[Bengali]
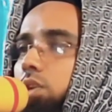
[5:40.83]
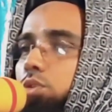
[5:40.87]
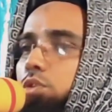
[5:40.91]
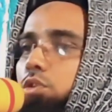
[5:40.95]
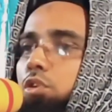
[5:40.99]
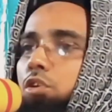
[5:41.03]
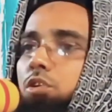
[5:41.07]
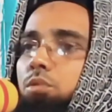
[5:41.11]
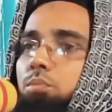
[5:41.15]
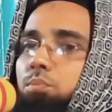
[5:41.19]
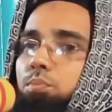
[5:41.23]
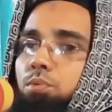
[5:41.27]

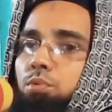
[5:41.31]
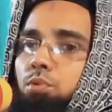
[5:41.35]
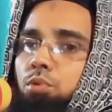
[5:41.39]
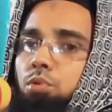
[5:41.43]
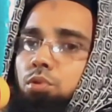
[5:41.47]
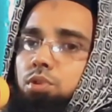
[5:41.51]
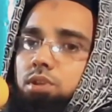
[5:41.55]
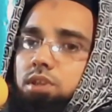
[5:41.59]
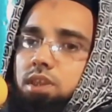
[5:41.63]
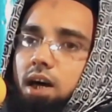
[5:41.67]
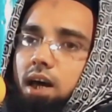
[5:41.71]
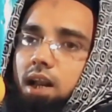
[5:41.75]
তখন
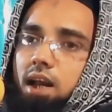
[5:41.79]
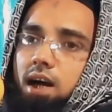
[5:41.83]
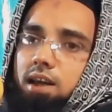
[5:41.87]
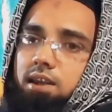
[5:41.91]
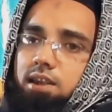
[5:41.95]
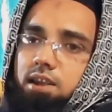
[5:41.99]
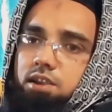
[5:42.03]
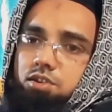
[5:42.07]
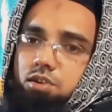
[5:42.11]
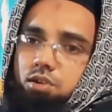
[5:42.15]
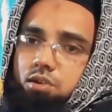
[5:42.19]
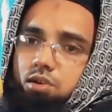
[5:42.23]
বোন তার
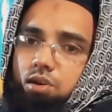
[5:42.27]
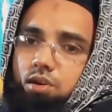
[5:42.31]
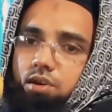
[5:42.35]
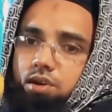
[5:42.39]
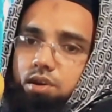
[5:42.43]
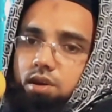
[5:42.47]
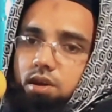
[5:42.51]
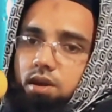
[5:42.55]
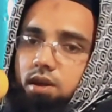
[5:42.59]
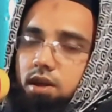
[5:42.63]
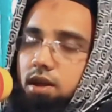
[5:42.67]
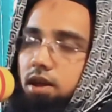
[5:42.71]
হাতে যখন
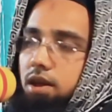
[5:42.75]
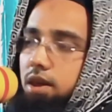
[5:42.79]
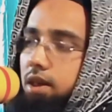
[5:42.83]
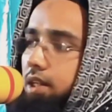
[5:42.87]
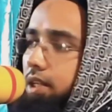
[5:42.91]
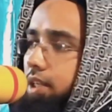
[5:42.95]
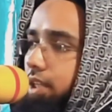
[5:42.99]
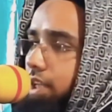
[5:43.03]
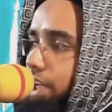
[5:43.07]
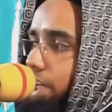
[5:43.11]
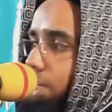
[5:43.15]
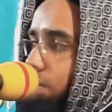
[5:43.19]

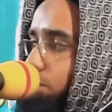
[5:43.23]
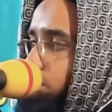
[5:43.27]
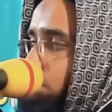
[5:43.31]
এই